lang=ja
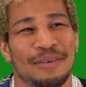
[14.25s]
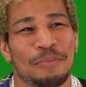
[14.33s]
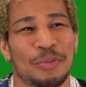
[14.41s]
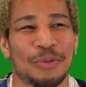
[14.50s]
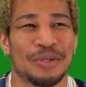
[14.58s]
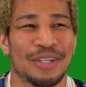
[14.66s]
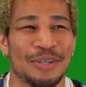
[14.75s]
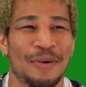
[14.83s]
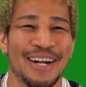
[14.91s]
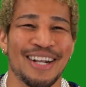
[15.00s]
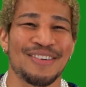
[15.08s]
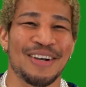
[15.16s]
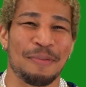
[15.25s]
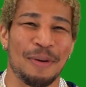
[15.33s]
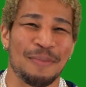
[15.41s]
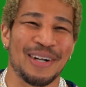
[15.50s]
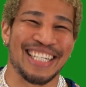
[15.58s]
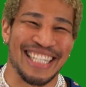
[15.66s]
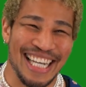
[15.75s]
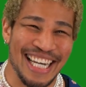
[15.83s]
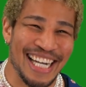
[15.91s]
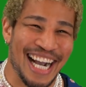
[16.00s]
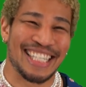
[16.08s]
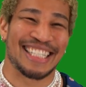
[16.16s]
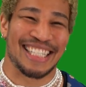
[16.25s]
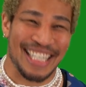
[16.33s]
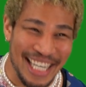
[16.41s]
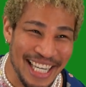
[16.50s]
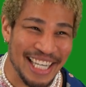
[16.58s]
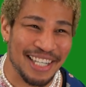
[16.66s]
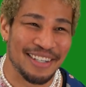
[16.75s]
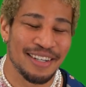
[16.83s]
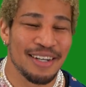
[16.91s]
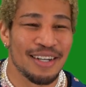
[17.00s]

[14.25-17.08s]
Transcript: もう言われるがままにね、買って、